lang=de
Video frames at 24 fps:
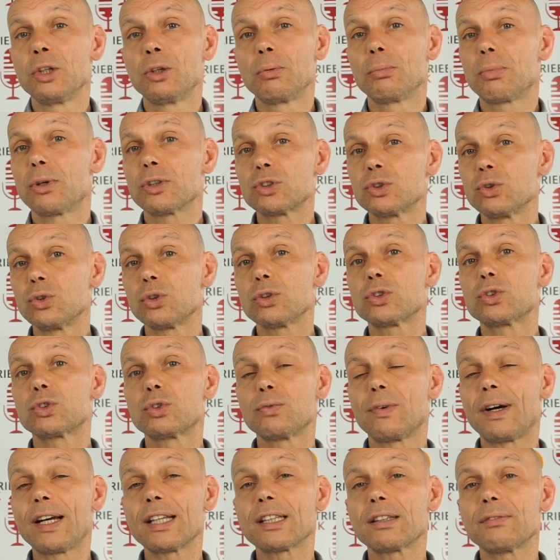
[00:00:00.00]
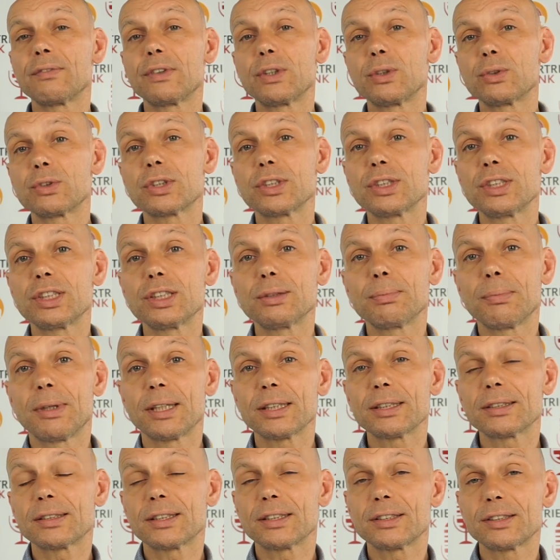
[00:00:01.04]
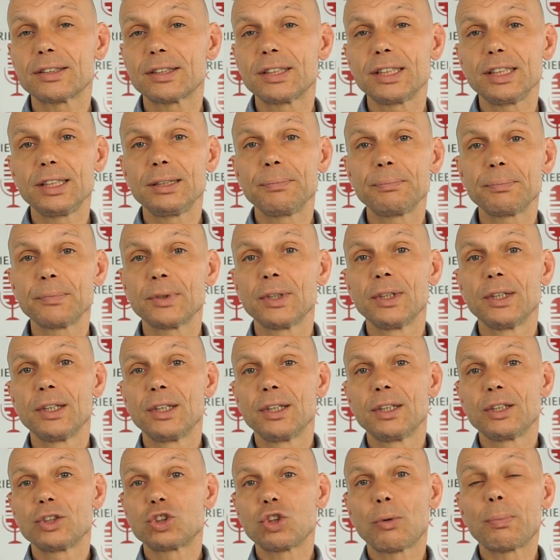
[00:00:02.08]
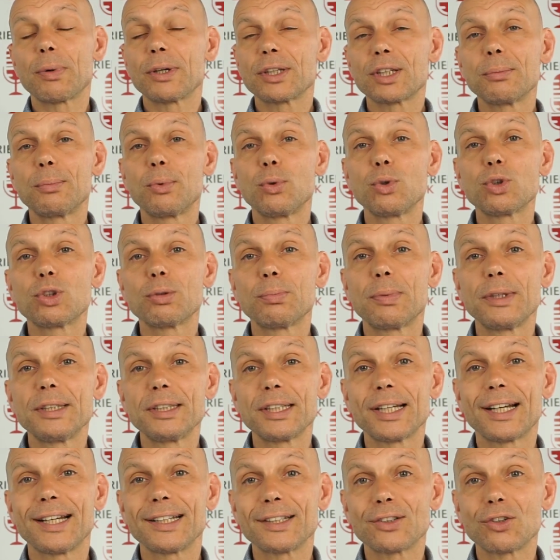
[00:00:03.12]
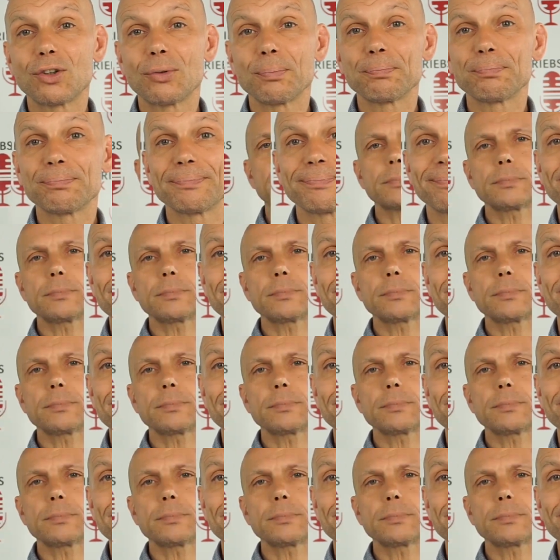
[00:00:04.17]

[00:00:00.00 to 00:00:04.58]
und brauchst nur noch zu warten, wenn du es richtig machst, dass die Jobangebote bei dir reinkommen.